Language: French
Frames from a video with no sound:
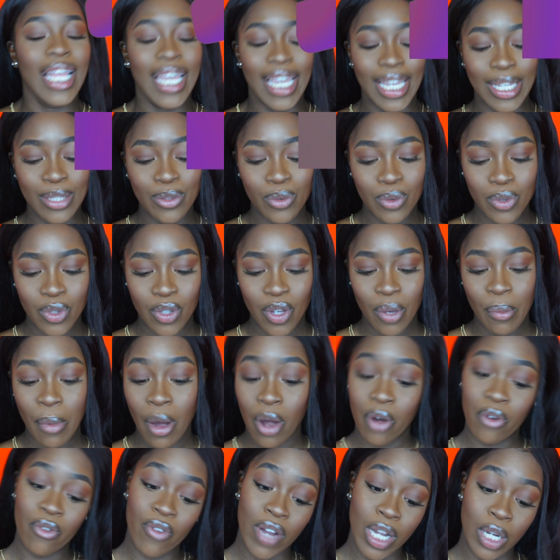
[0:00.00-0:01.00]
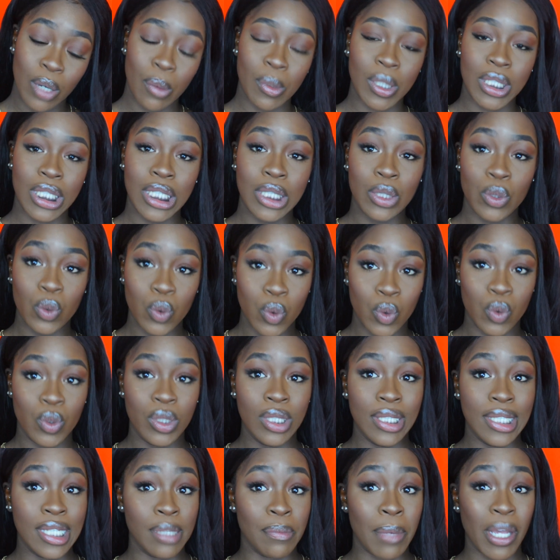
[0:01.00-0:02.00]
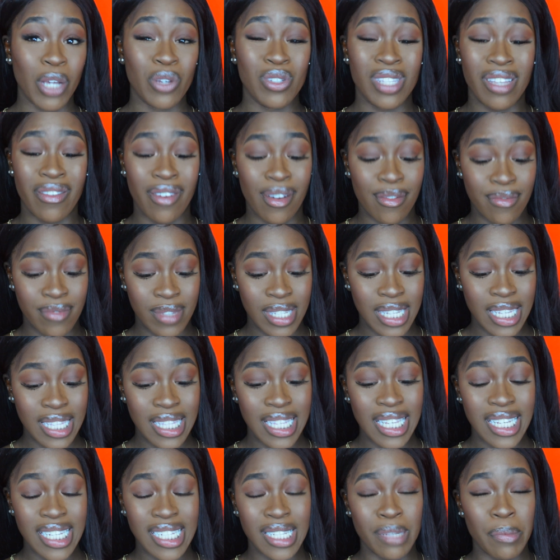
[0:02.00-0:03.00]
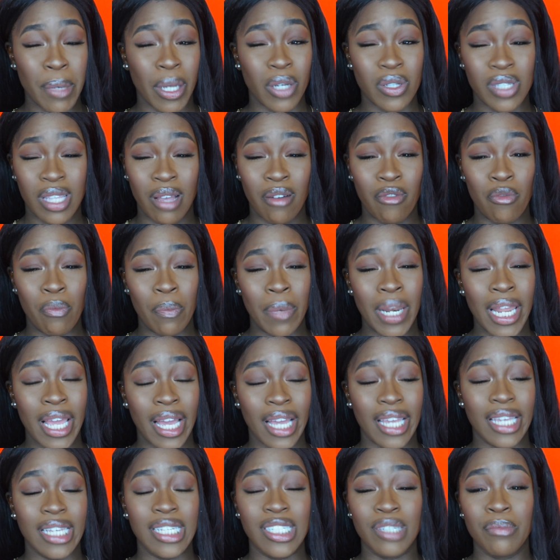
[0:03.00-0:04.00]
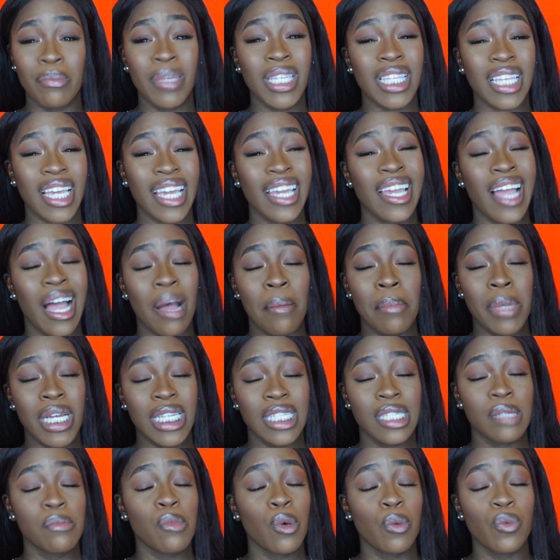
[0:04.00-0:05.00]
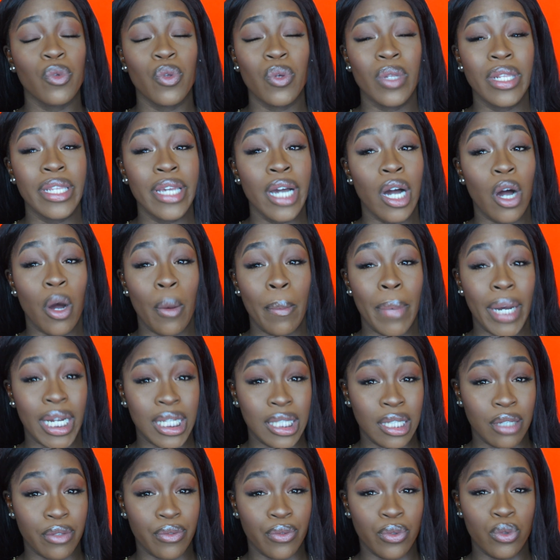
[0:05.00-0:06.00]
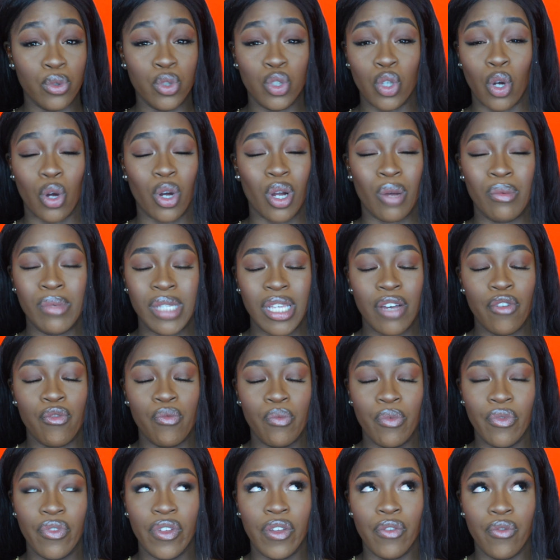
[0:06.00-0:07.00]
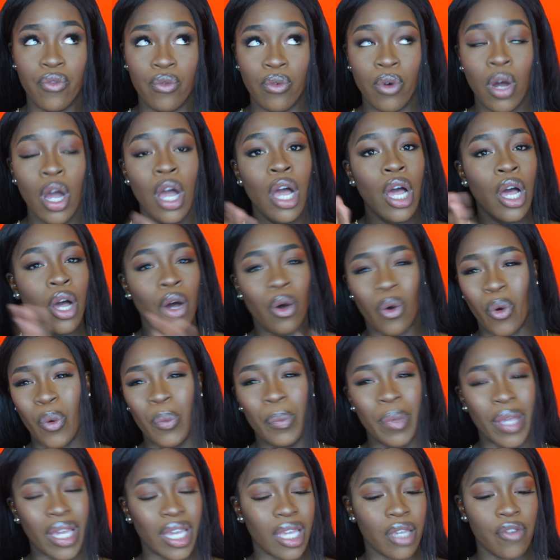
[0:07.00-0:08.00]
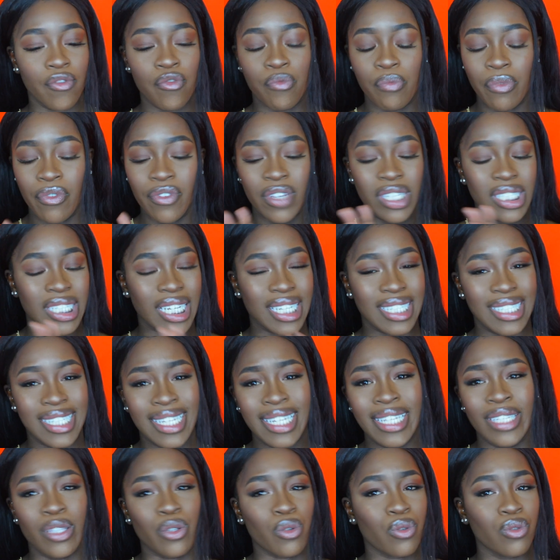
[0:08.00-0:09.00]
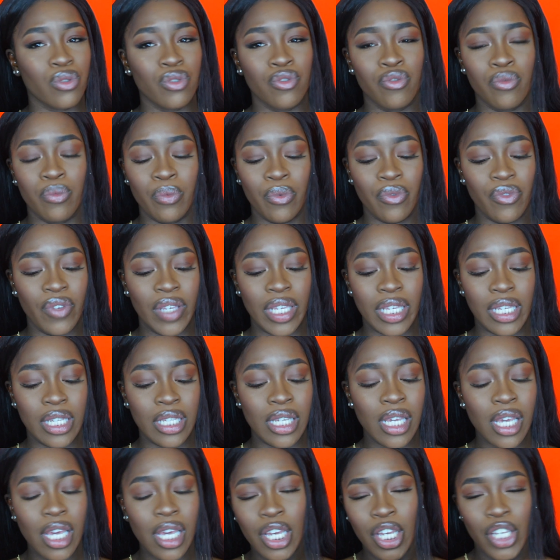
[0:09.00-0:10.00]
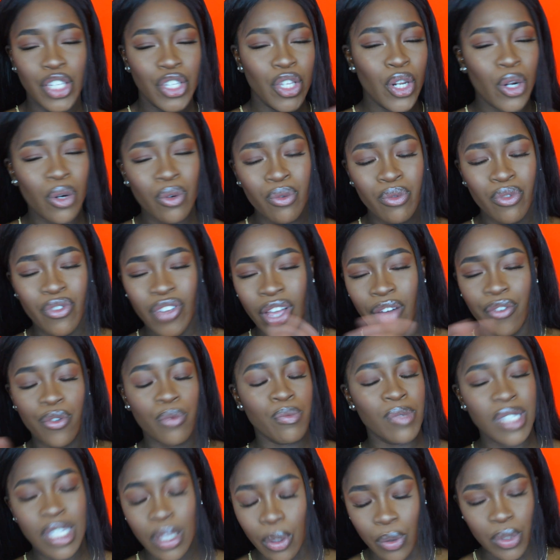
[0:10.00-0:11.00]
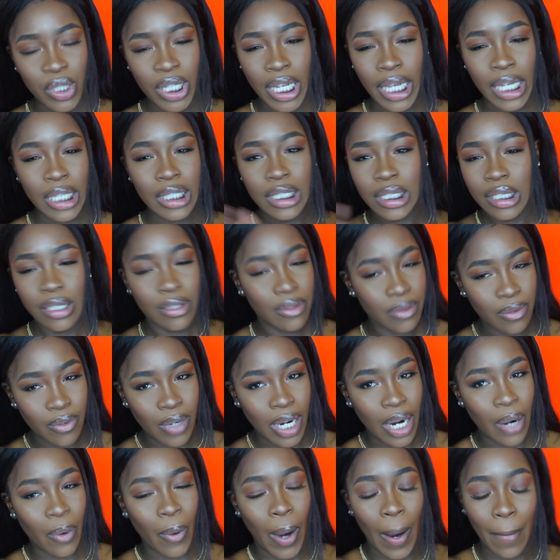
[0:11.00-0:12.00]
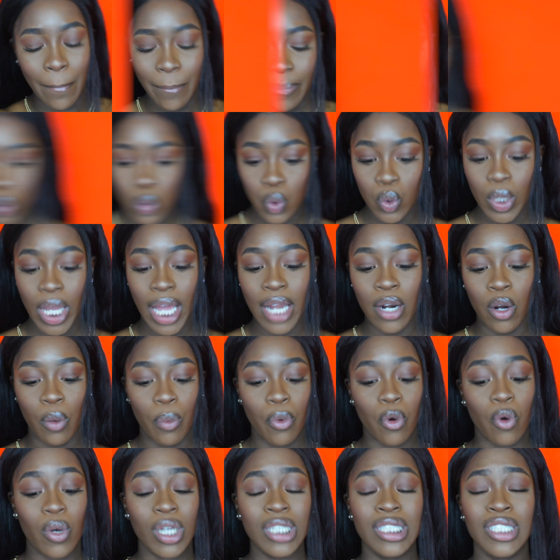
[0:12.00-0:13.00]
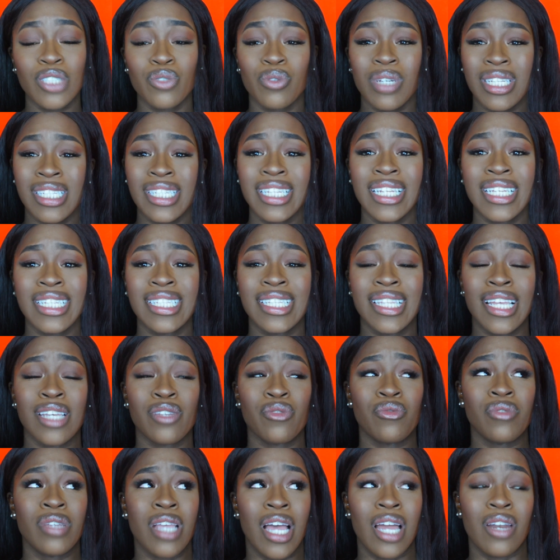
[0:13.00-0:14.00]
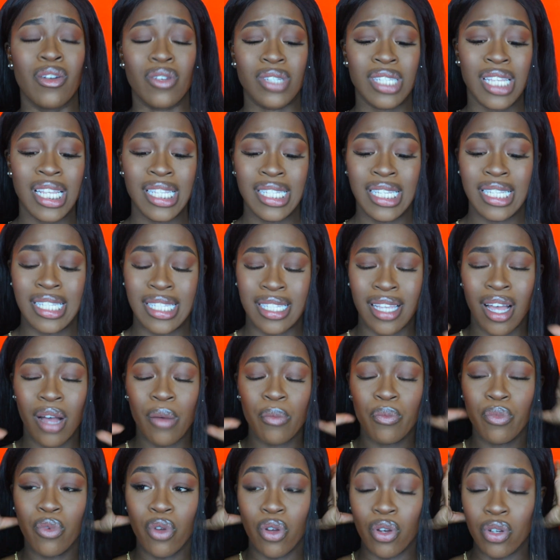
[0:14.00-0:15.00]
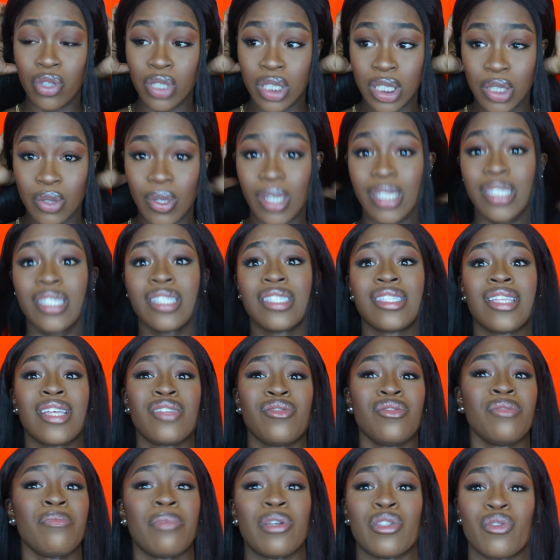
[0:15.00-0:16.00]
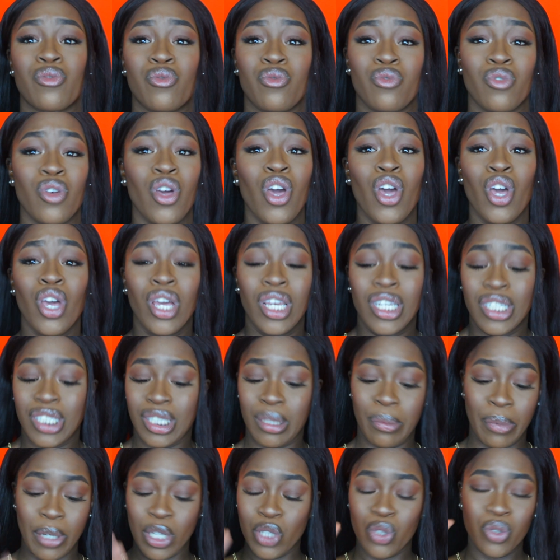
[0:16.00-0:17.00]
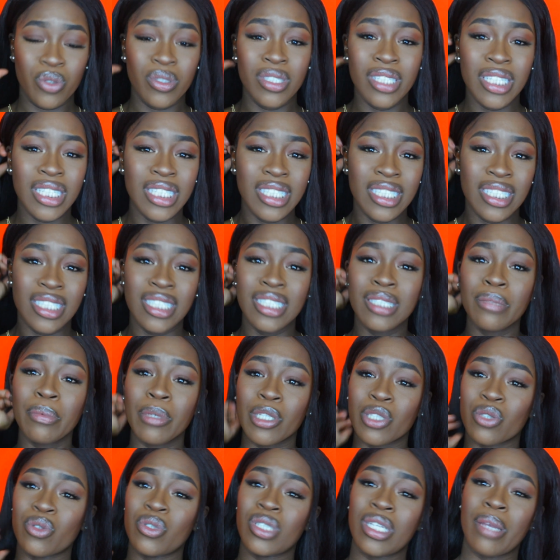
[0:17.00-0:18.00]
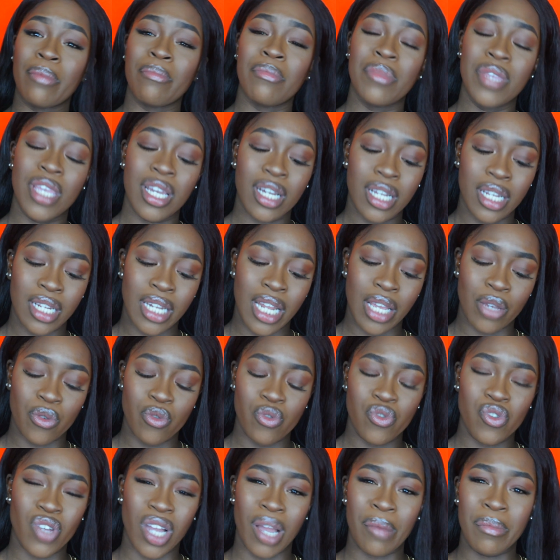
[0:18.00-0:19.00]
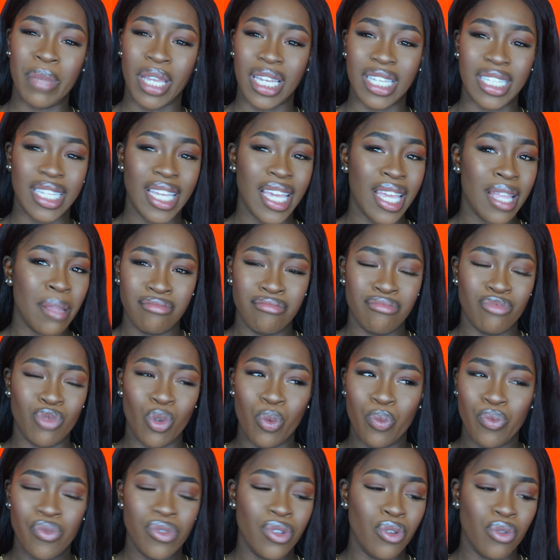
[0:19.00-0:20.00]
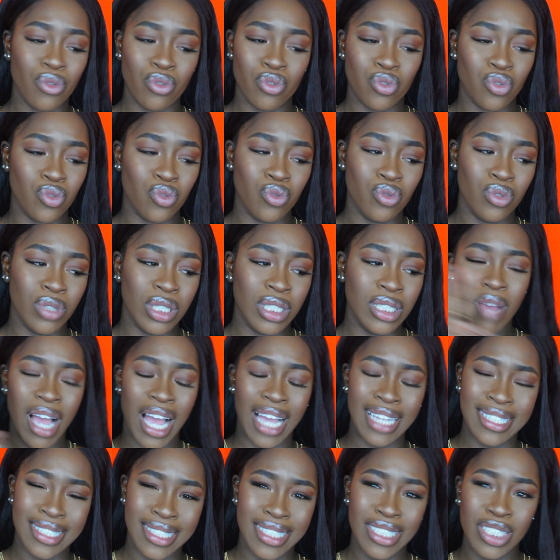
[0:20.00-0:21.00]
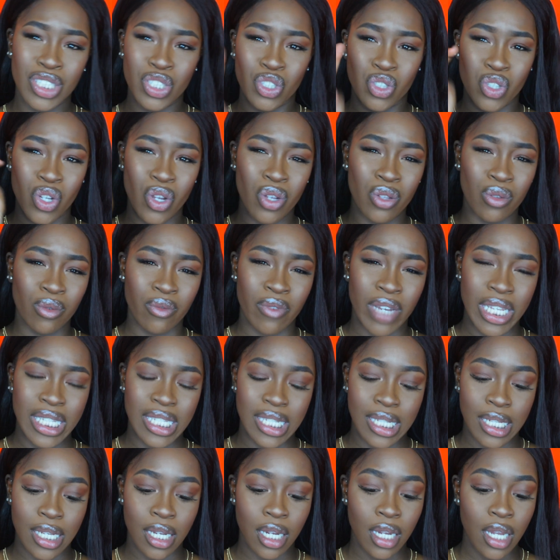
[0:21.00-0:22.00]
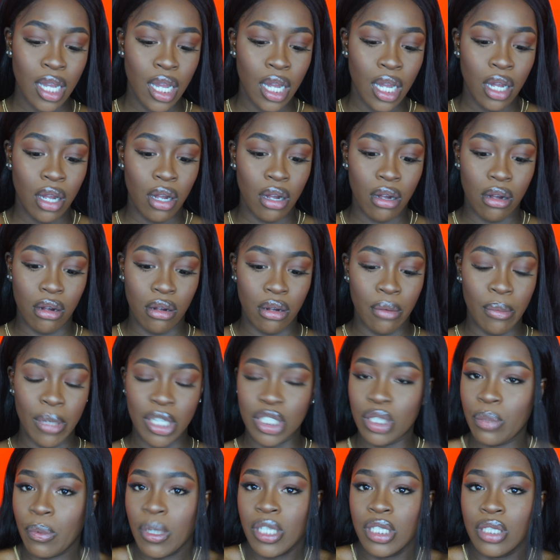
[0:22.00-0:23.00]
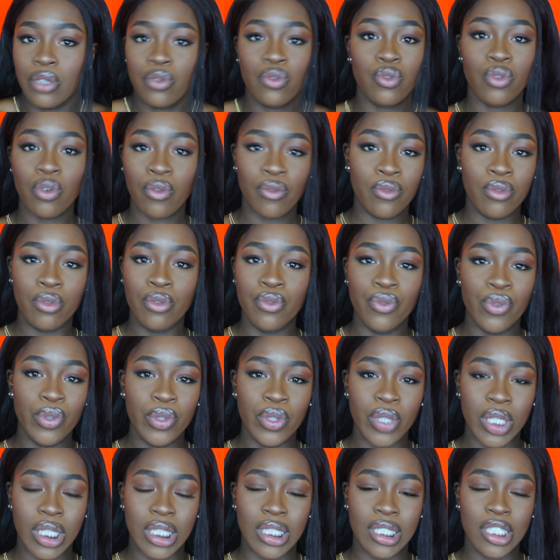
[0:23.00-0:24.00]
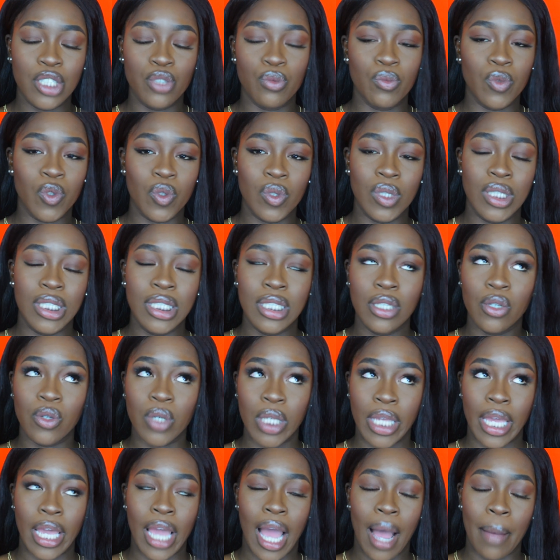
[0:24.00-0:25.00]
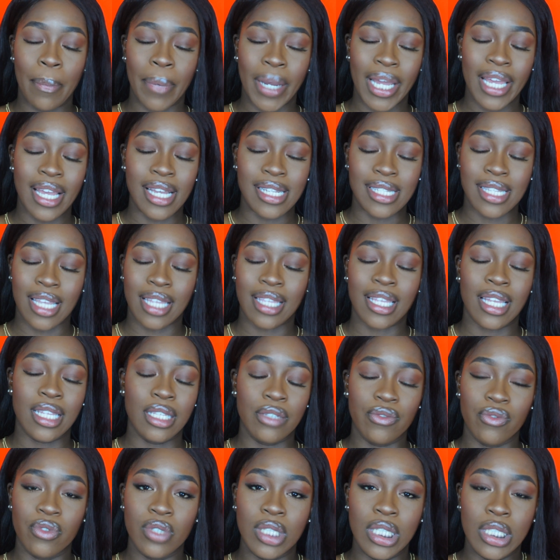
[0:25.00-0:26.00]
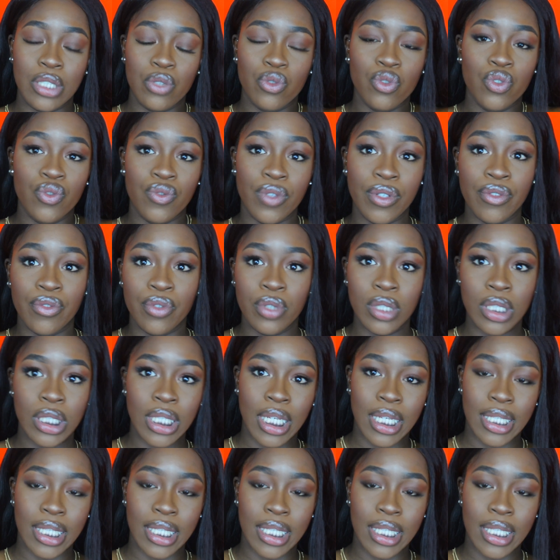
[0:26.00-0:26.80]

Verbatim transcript: et donc euh, bah on va commencer tout de suite j'espère que ça va vous aider j'espère que ça vous plaire et je mettrai un maximum de liens en barre d'infos genre comme ça vous pouvez vous repérer vous pouvez chercher des trucs vous pouvez you know, faire vos petites recherches voilà quoi donc alors pourquoi j'ai choisi les états unis alors ça c'est simple euh, j'ai choisi les états unis parce que je sais pas je suis née ici parce que j'aime bien la culture américaine depuis que je suis assez jeune on va dire euh, bah, je sais pas j'ai toujours voulu venir ici je me suis dit ok après un certain niveau d'études je vais venir